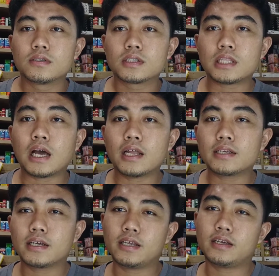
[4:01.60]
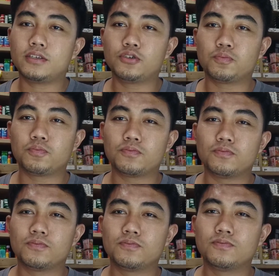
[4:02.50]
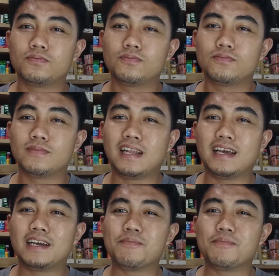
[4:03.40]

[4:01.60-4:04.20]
Tahan gaya hidup. Nah,